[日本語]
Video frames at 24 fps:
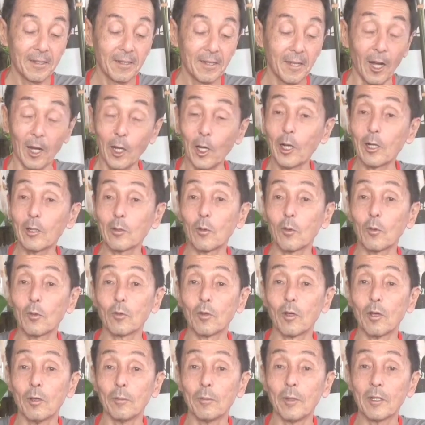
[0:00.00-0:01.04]
ありがとうご
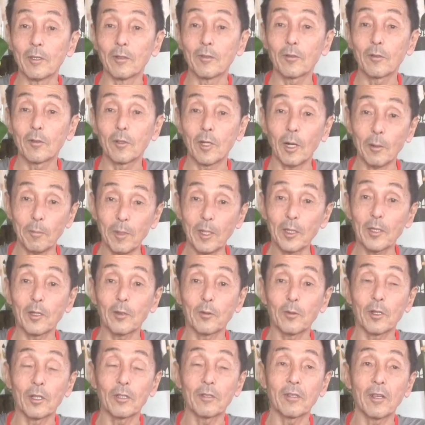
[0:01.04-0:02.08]
ざいます。頑張って
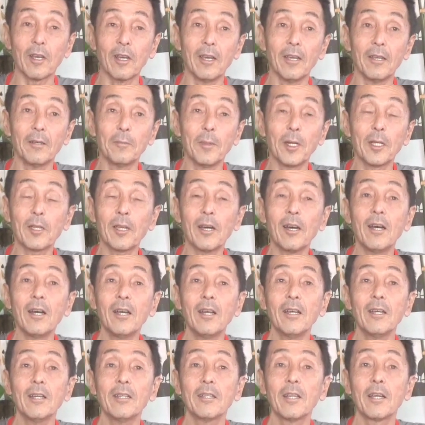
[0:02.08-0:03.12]
ください。また
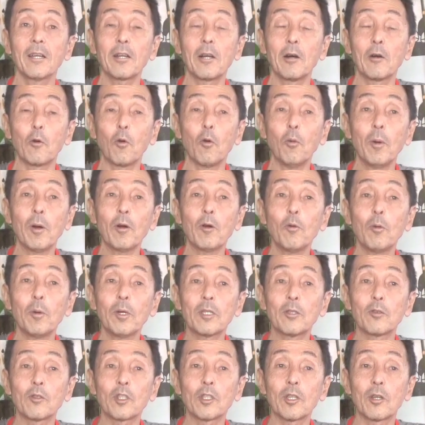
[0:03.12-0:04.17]
なんか細々
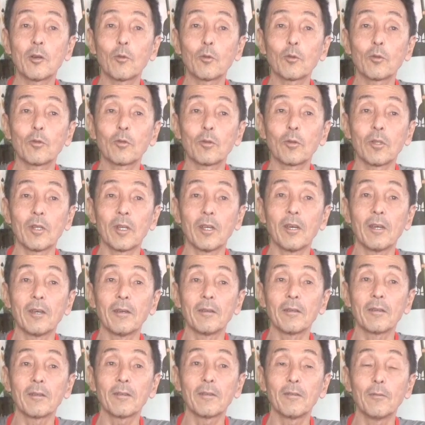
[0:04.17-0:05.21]
としたことでね、
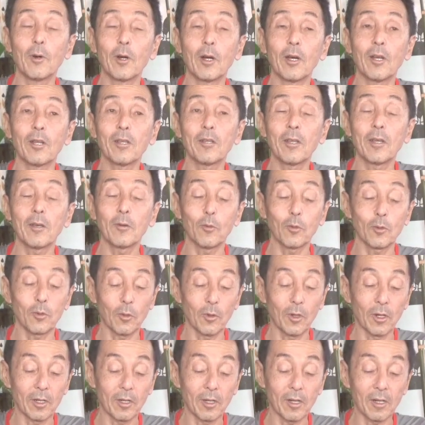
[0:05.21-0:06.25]
わからないこと
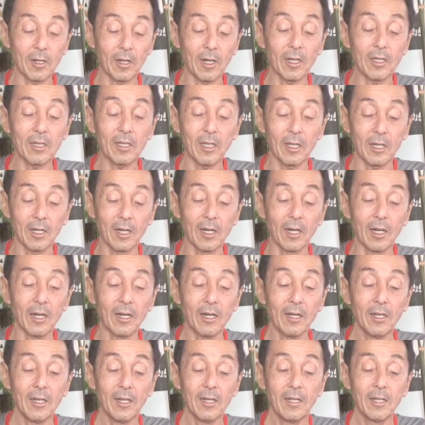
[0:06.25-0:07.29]
なんかがあったら、
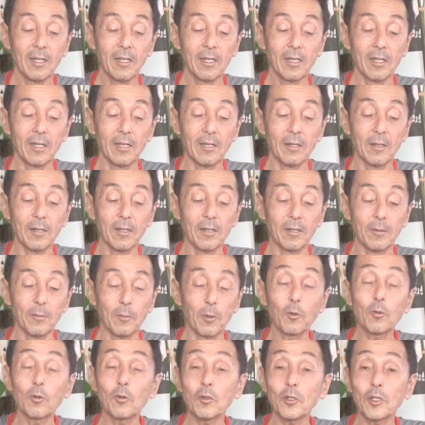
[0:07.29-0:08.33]

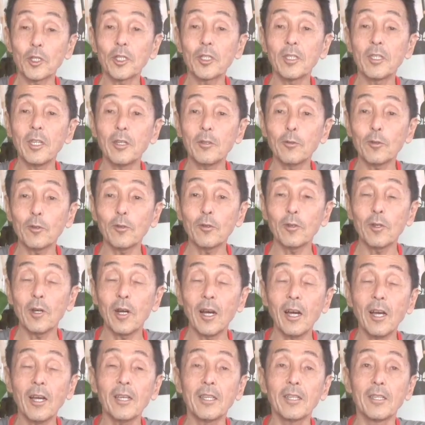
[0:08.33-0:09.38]
僕の知ってる
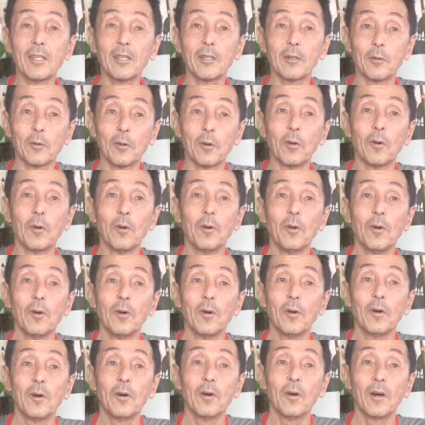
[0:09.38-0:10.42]
範囲での
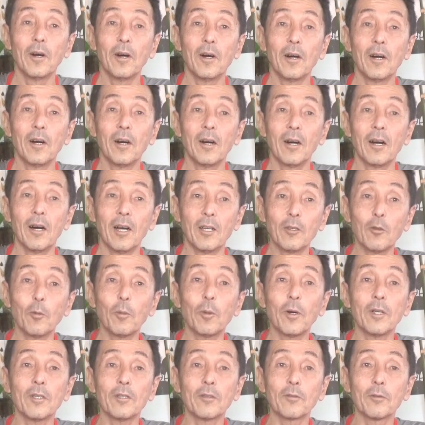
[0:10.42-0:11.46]

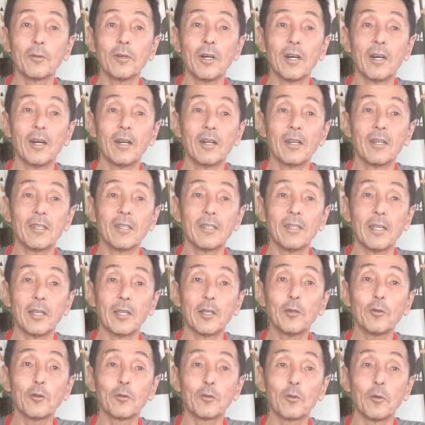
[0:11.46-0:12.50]
アドバイスはで
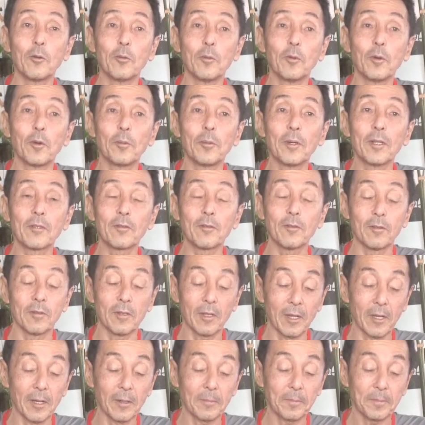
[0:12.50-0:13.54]
きると思いますん
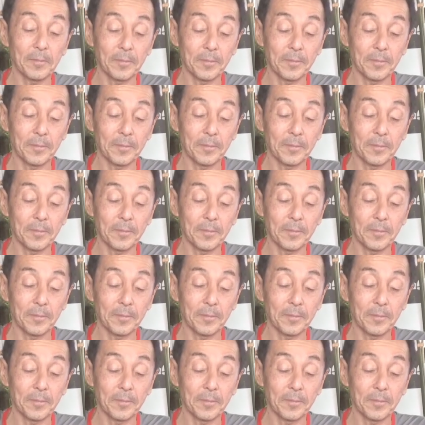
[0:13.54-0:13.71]
で。